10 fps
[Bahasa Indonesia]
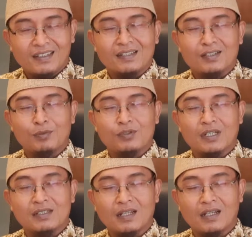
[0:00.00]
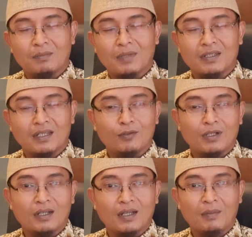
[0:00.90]
Ya sebut saja namanya itu
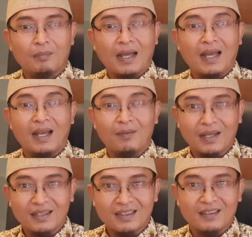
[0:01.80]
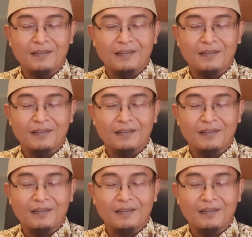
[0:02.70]
adalah Pak Ahmad.